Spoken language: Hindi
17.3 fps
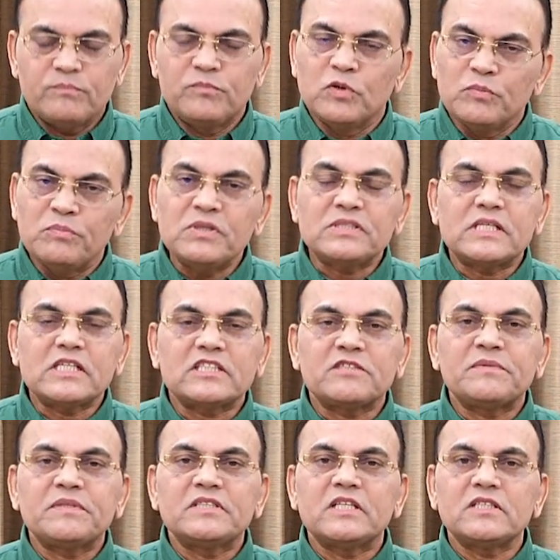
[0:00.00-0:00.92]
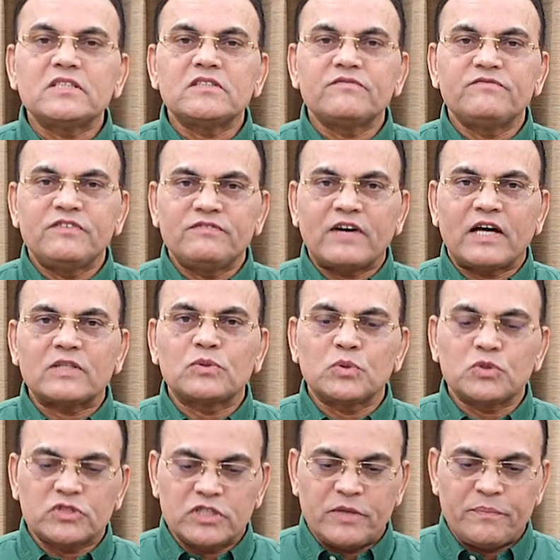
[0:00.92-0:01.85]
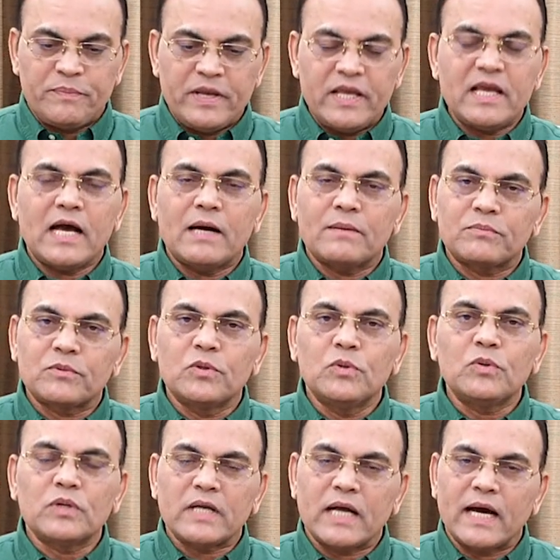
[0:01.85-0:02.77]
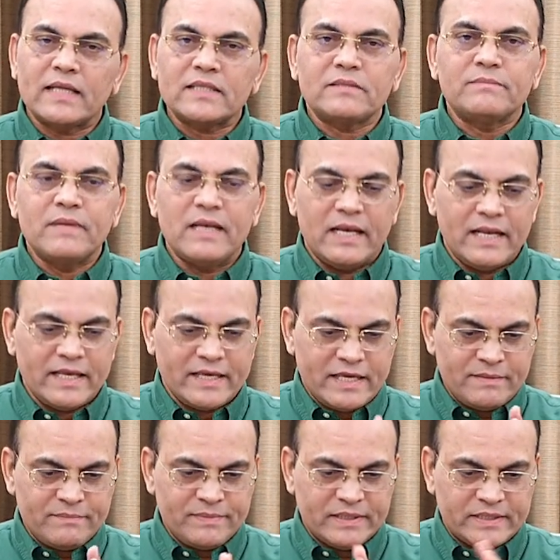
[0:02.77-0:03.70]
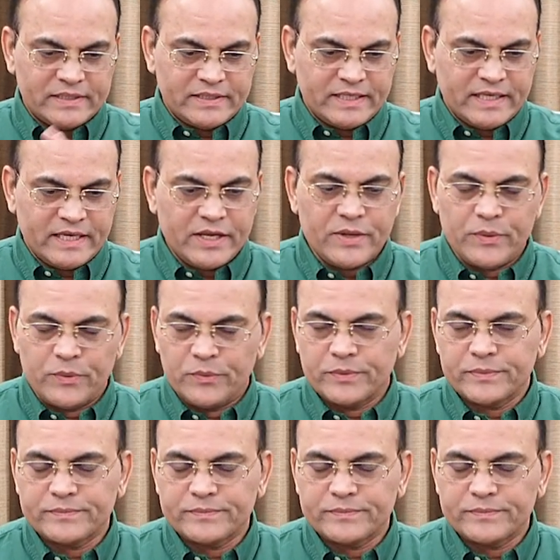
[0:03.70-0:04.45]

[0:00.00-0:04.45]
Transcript: भूमि से संबंधित विवादों से भी आपको राहत मिलने के बनते हैं योग